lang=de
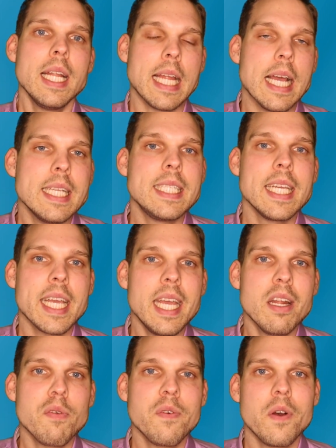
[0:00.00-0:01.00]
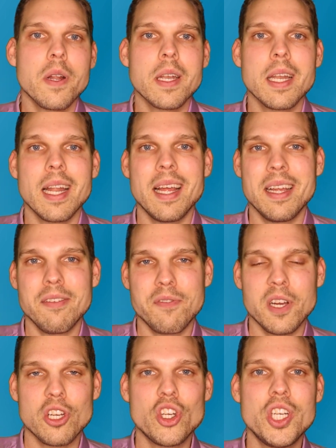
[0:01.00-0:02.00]
Da ist die Rede von
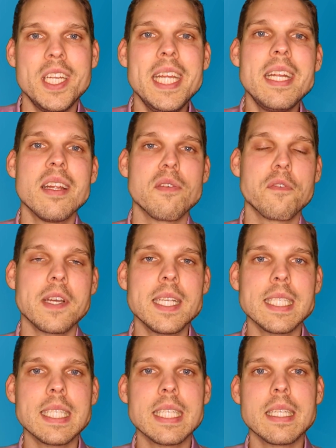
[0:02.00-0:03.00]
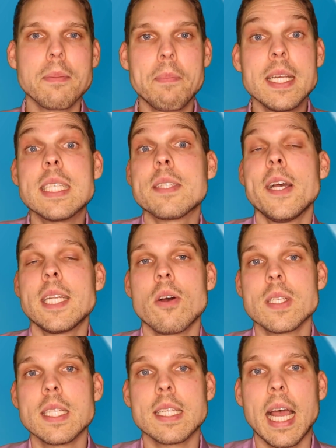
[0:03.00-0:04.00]
verschiedenen Fristen bis
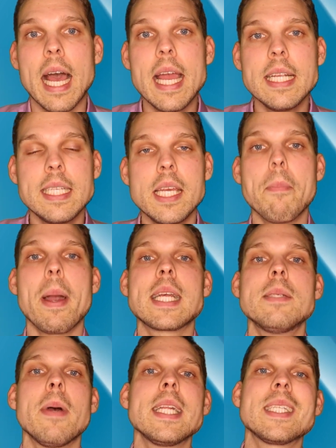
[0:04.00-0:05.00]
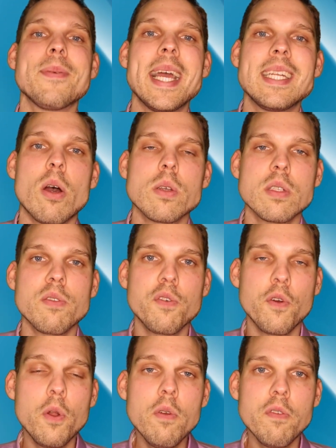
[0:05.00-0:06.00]
2030, maximal
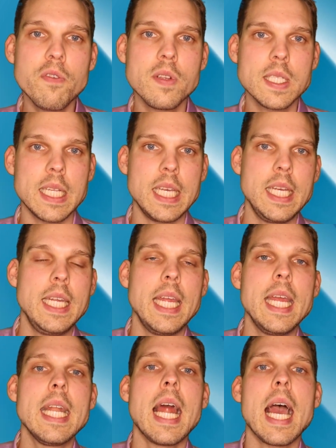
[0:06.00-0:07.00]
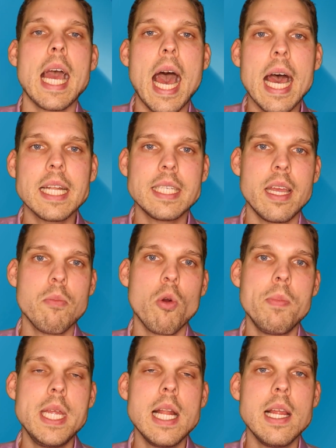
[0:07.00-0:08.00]
2050, je nach Art der
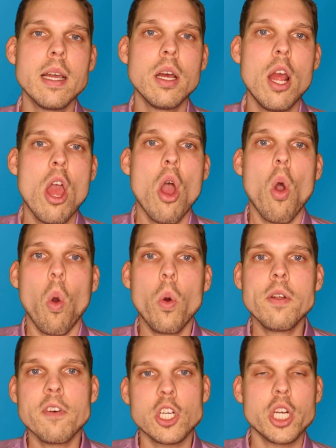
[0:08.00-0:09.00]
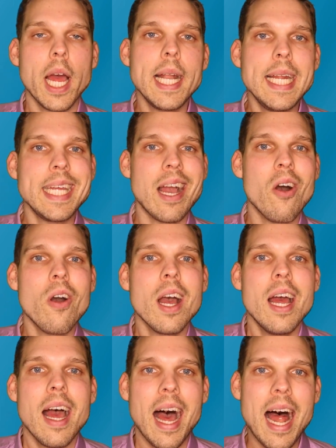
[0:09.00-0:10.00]
Immobilie und wahrscheinlich auch
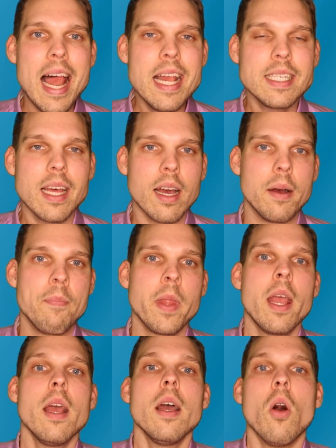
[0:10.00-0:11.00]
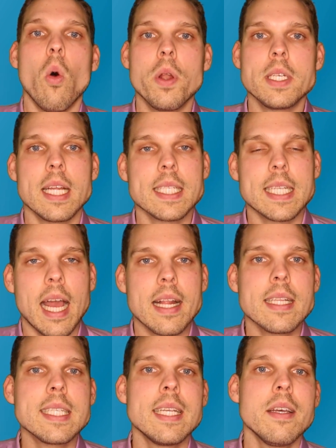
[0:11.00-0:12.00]
Alter. Und das
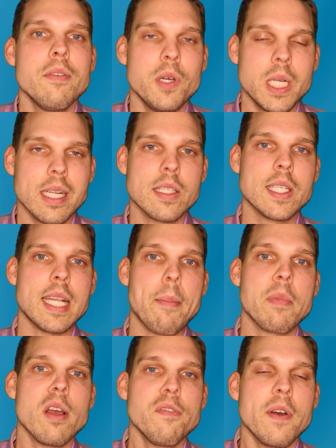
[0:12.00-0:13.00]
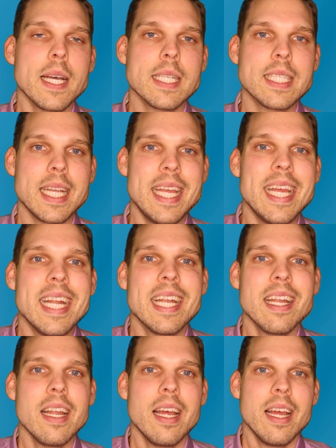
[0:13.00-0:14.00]
Ganze wird dann zusammengefasst
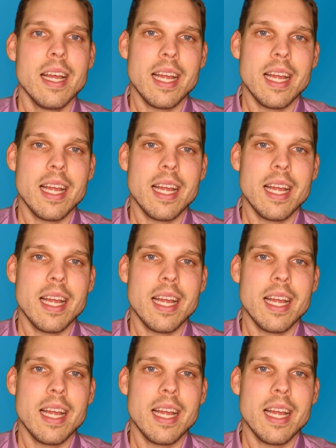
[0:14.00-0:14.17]
in